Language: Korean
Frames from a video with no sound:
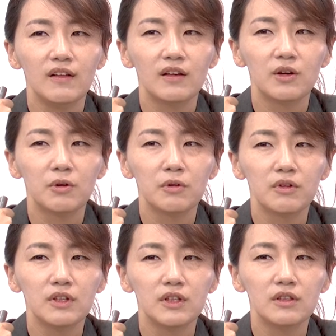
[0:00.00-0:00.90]
어,
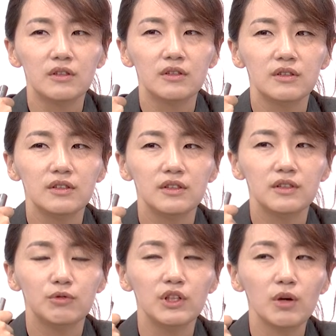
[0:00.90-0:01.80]

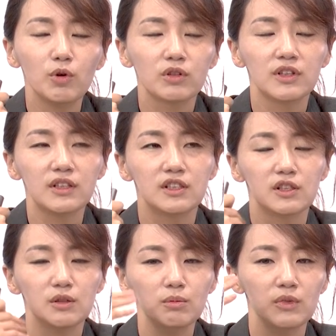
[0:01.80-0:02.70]
왜냐하면 그게
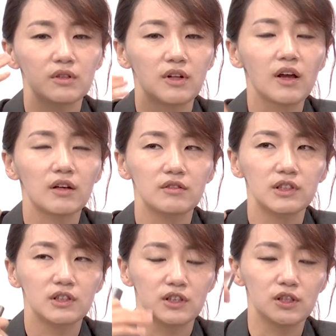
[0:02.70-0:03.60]
지금 내
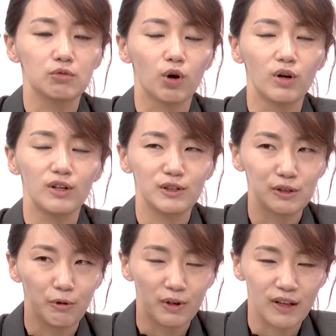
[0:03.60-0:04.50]
지금 월
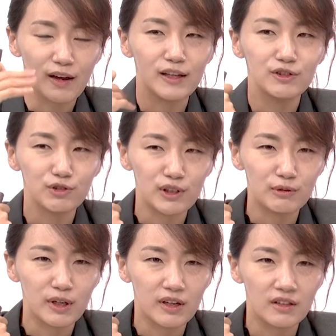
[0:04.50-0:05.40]
지금 내가 일 순위라고
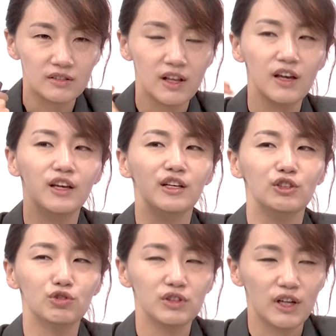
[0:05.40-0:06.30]
생각하는데 이
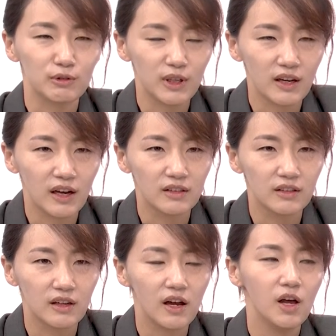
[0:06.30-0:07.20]
순위라고 생각하는
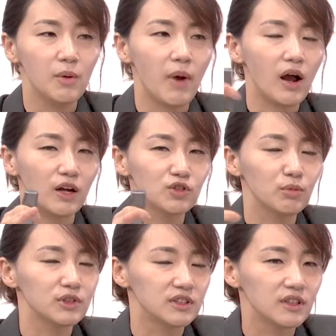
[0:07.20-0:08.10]
애가 막
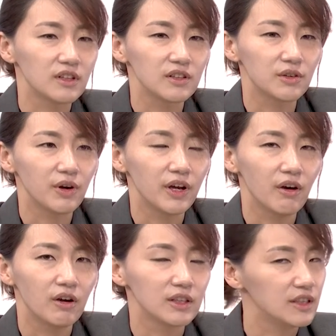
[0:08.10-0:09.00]
가처분이 진행되는
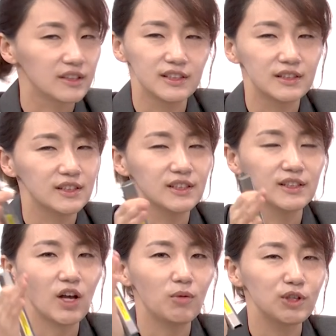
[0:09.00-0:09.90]
거예요. 그
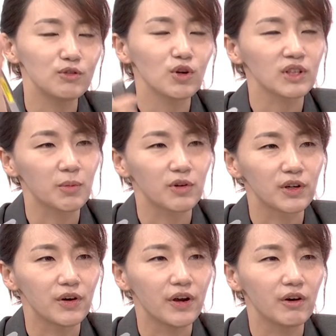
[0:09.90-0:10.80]
사업이 선정돼 버린
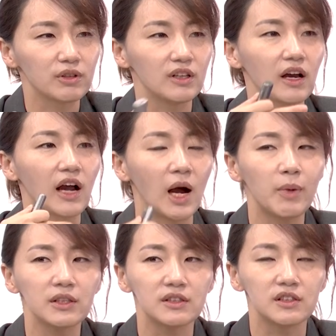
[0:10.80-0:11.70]
거예요. 근데 내가
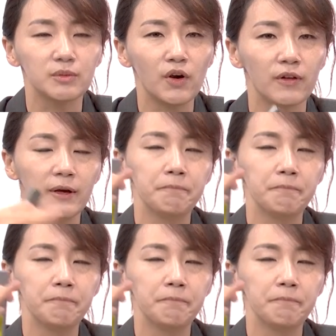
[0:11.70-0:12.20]
가만히 있으면